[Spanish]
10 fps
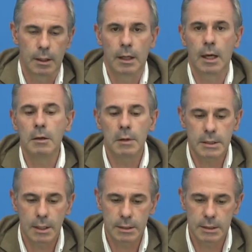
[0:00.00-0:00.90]
e iba a
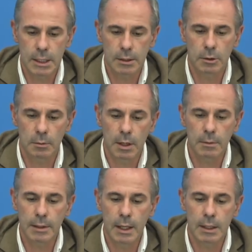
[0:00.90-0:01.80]
ser necesario tomar
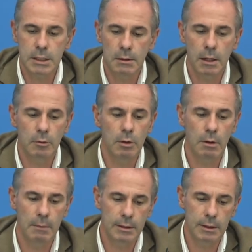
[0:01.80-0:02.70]
medidas que llevaran
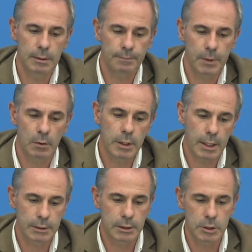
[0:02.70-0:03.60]
nuevamente a una
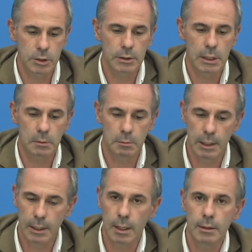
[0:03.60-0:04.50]
restricción de la
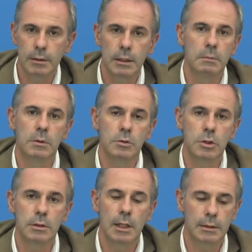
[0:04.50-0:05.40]
movilidad y
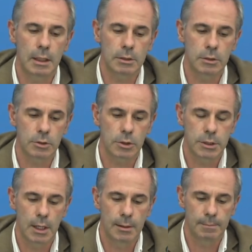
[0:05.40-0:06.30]
disminución de la interacción social.